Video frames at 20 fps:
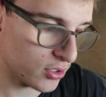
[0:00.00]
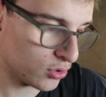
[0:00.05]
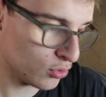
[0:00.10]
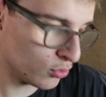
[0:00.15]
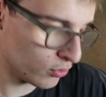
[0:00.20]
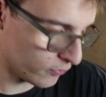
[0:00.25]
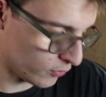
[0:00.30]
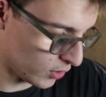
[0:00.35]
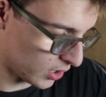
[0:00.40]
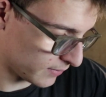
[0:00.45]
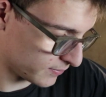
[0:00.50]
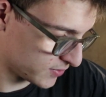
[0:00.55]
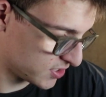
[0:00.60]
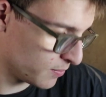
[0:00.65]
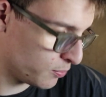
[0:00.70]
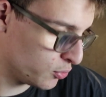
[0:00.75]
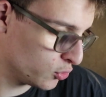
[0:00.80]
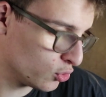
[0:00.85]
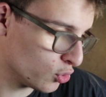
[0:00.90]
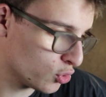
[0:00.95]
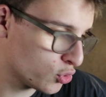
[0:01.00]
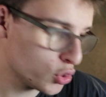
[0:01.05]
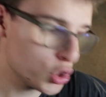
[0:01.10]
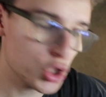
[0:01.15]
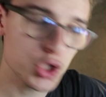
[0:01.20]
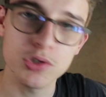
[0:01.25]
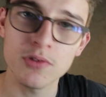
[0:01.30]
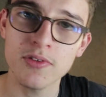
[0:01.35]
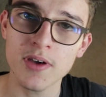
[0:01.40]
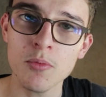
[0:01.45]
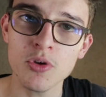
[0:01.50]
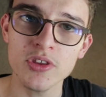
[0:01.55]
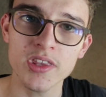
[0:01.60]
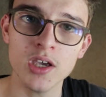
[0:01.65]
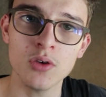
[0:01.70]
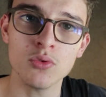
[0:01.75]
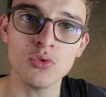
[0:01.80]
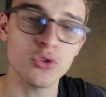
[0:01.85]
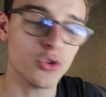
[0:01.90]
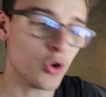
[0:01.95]
donc voilà, c'est plutôt cool, je suis vraiment
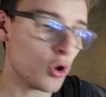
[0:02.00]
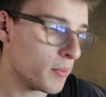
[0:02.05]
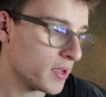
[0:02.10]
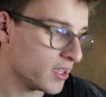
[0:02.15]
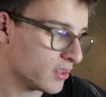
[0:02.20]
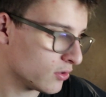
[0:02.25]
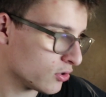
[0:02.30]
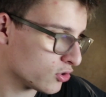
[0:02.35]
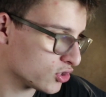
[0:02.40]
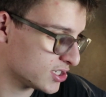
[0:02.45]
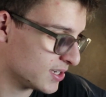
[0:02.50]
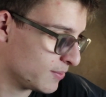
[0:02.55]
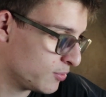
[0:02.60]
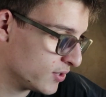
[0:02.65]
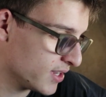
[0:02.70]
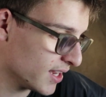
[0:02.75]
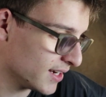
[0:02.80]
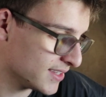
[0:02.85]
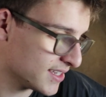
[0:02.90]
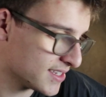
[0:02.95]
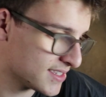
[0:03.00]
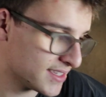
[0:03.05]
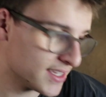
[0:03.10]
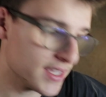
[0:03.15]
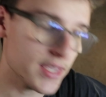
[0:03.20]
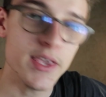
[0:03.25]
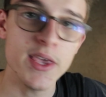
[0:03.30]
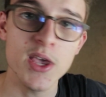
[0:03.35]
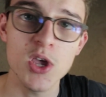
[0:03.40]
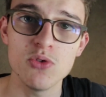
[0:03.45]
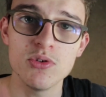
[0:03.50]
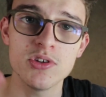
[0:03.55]
très content maintenant, j'ai plus qu'à le tester.